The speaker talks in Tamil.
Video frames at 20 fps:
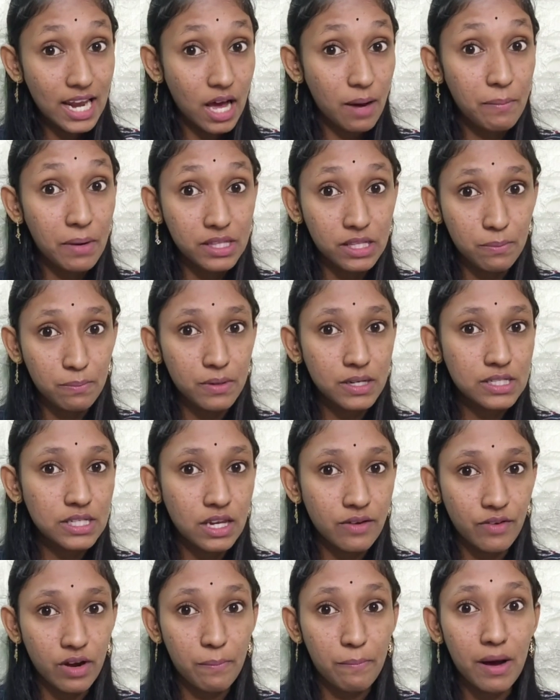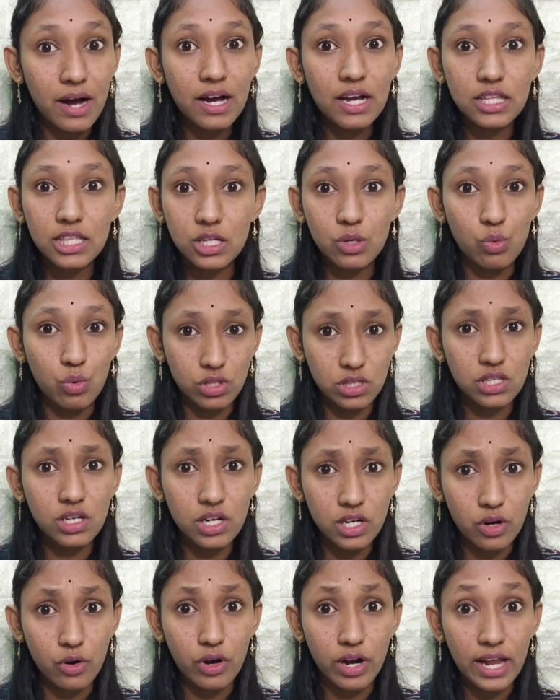இல்லாமல் அந்த பர்சன் இவரை பார்க்குறதுக்கு
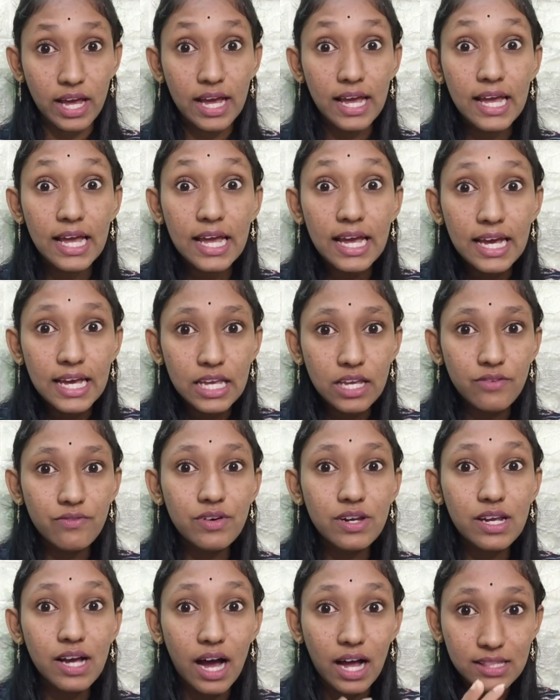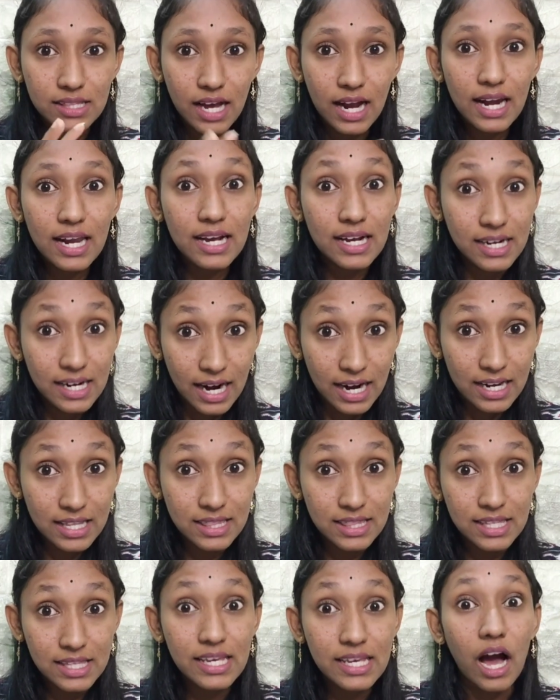ஒத்துக்கிட்ட உடனே இவர் அந்த ஆளை
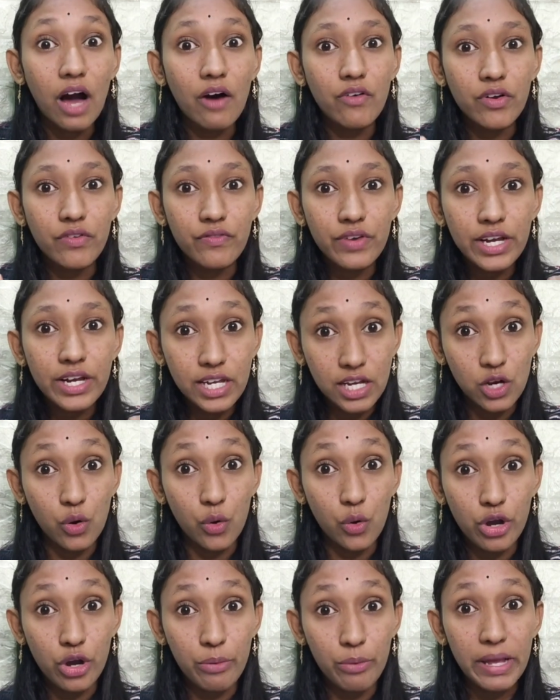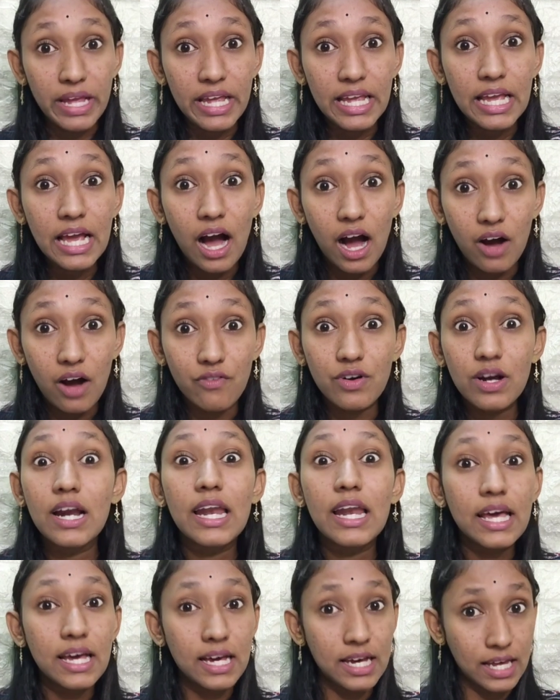கடத்தி அவர் வீட்டுக்கு கொண்டு போய்
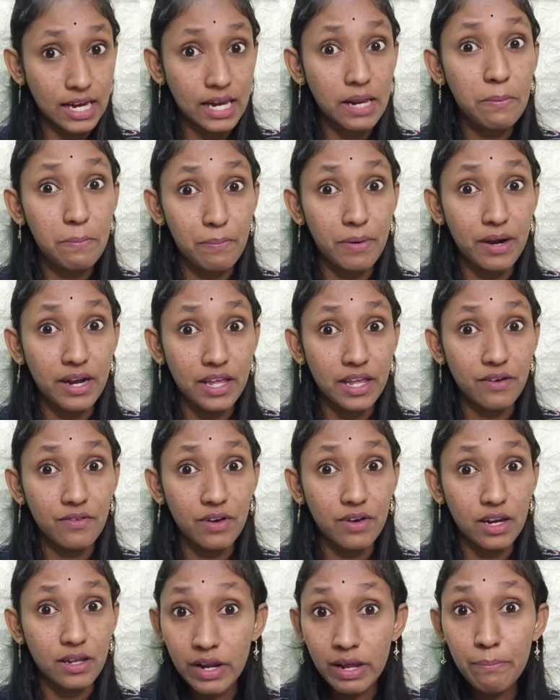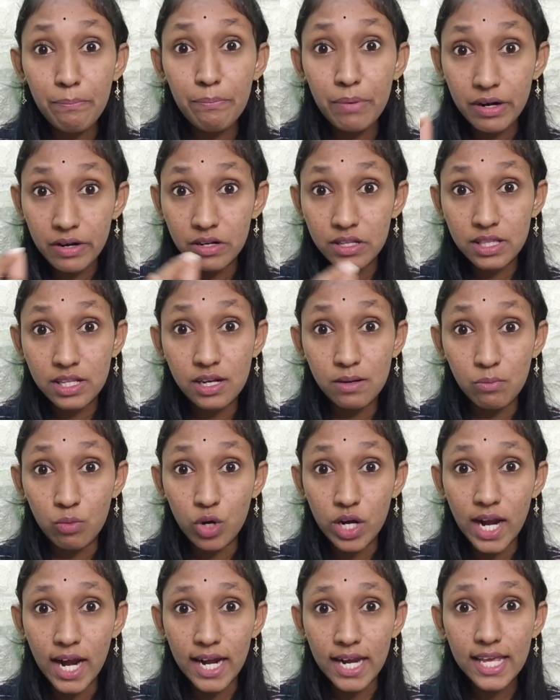அவங்கள ரேப் பண்ணிடுவார் ரேப் பண்ணுறதுக்கு
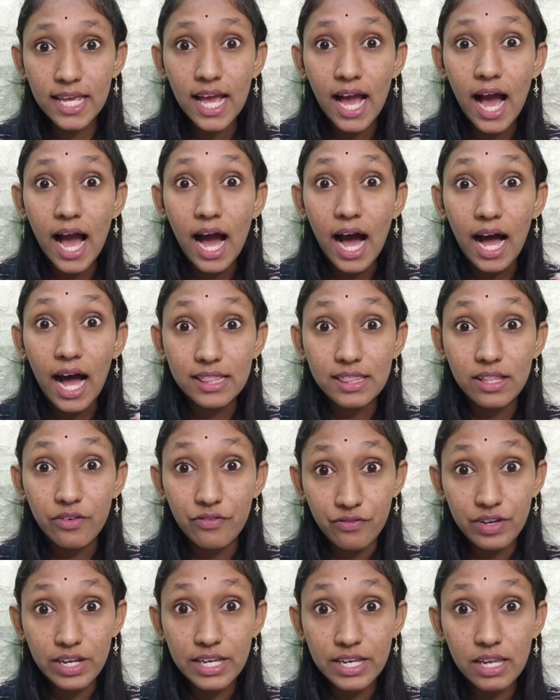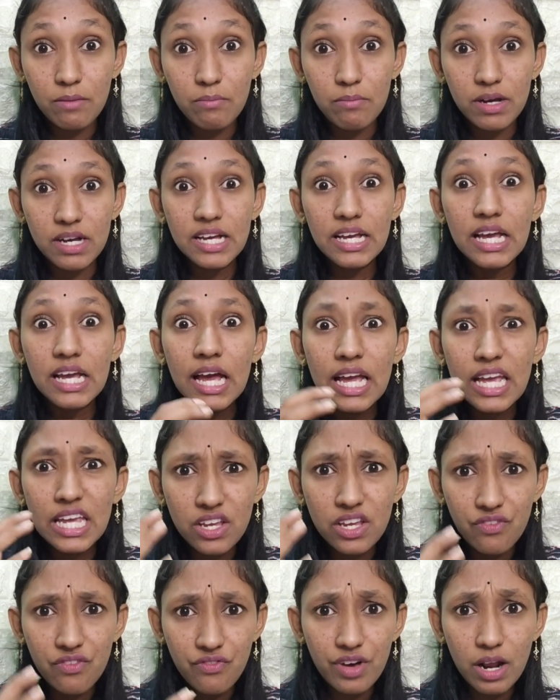முன்னாடி அந்த விக்டிம்க்கு
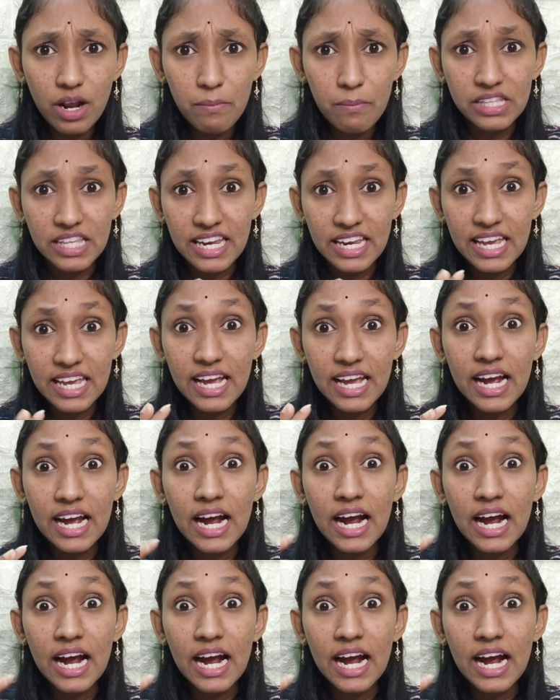இவரை மாதிரியே